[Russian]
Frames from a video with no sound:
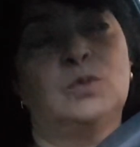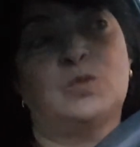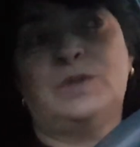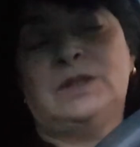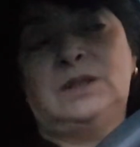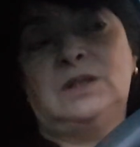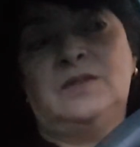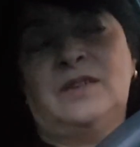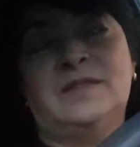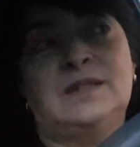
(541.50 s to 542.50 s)
может быть, это не
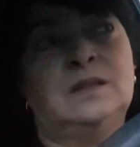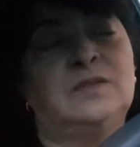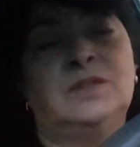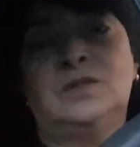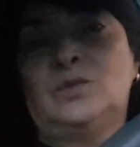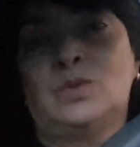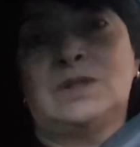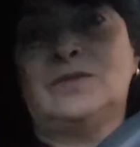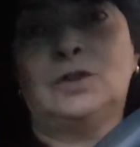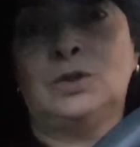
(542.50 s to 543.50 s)
во всех
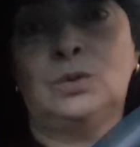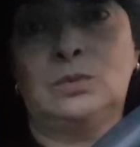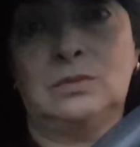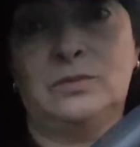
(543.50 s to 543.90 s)
воеводствах, но